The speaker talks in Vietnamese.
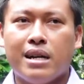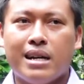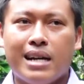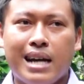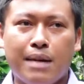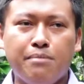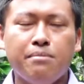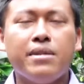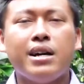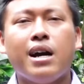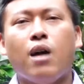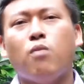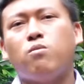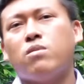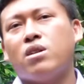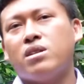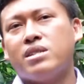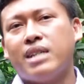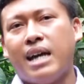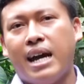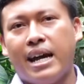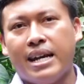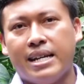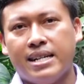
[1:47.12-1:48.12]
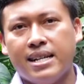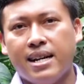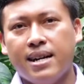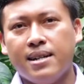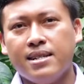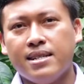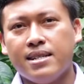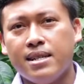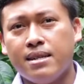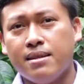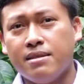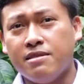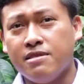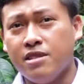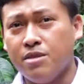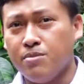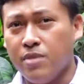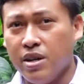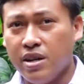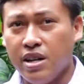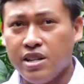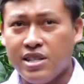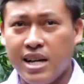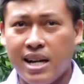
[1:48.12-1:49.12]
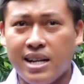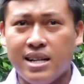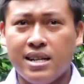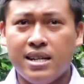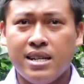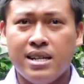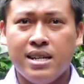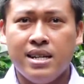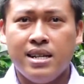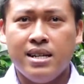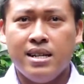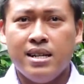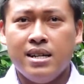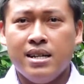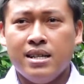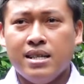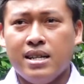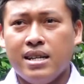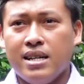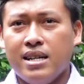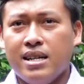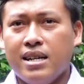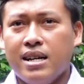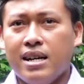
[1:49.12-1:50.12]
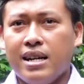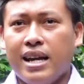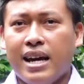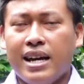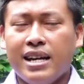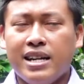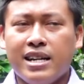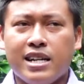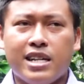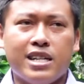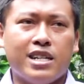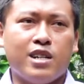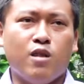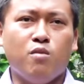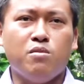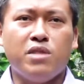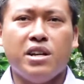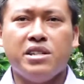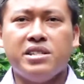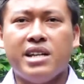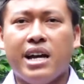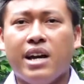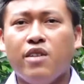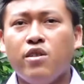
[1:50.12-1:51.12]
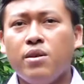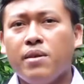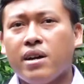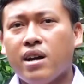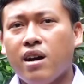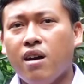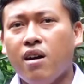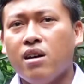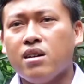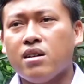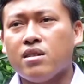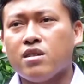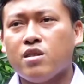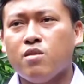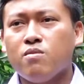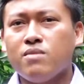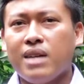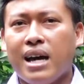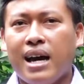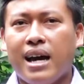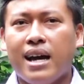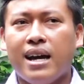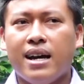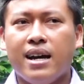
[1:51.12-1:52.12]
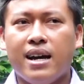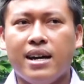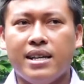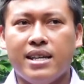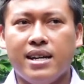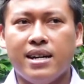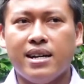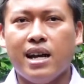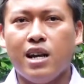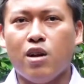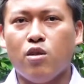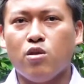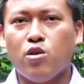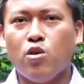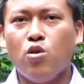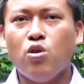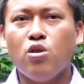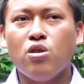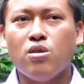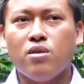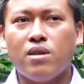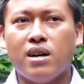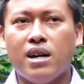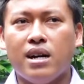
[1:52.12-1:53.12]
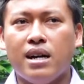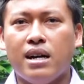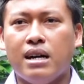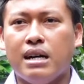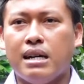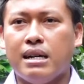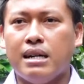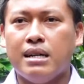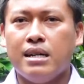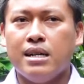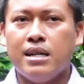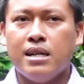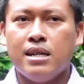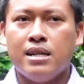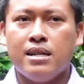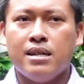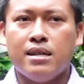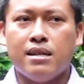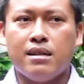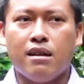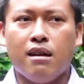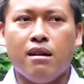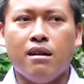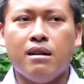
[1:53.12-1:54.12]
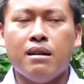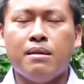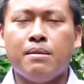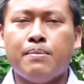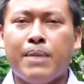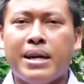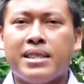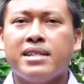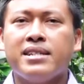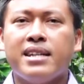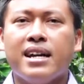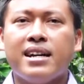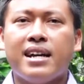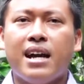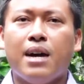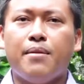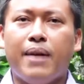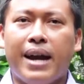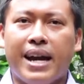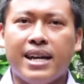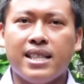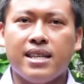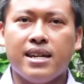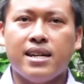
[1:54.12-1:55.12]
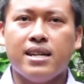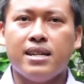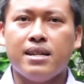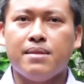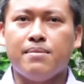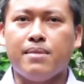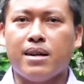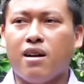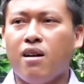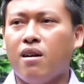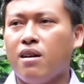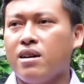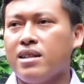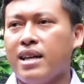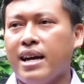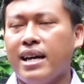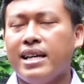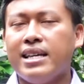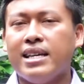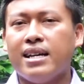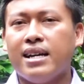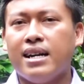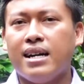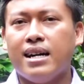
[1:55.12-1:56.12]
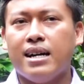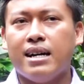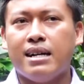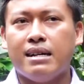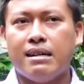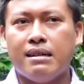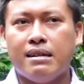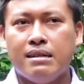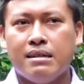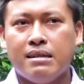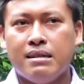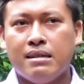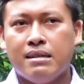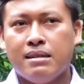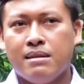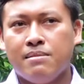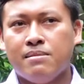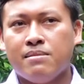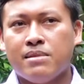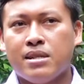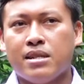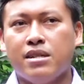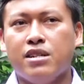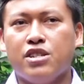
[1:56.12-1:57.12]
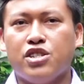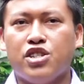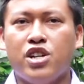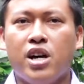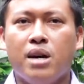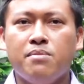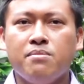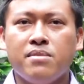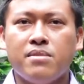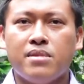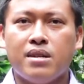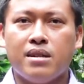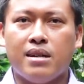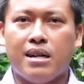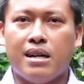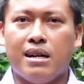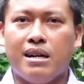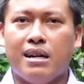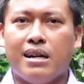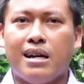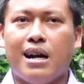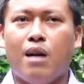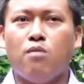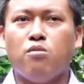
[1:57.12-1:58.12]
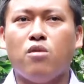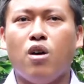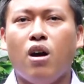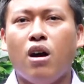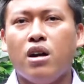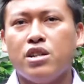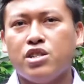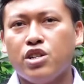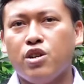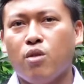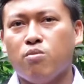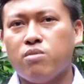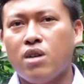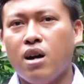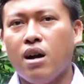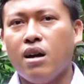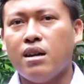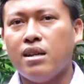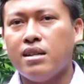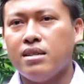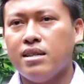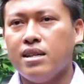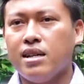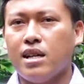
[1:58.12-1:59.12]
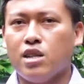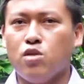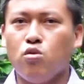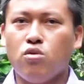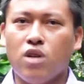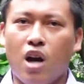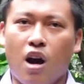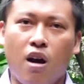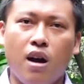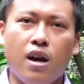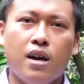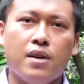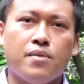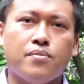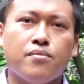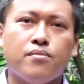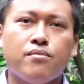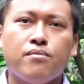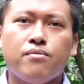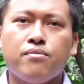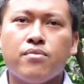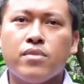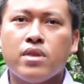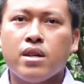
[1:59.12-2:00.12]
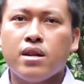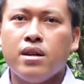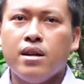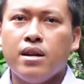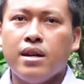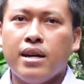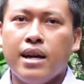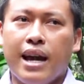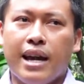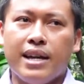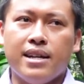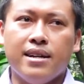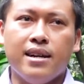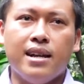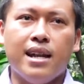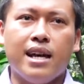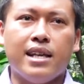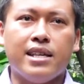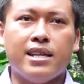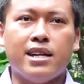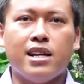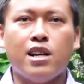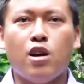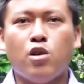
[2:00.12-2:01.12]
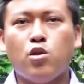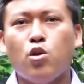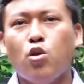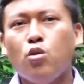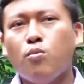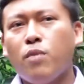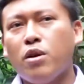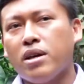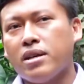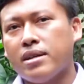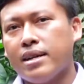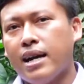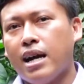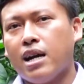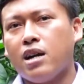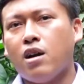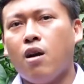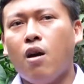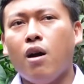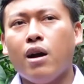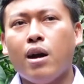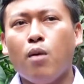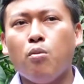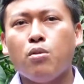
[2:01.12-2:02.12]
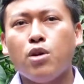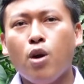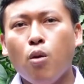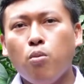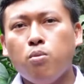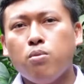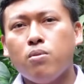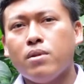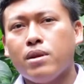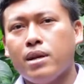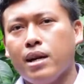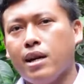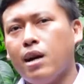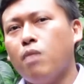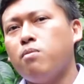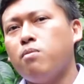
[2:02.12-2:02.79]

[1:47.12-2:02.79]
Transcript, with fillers: cấm không được xài trên vườn bưởi da xanh thì ở đây thì cũng chia sẻ với bà con chúng ta là những cái loại thuốc à, nó mang tính chất cơ bản thôi bà con có thể à, ngừa sớm à, không có sử dụng nó như là thuốc cỏ hai nữa là những loại thuốc bảo vệ thực vật có gốc cúc và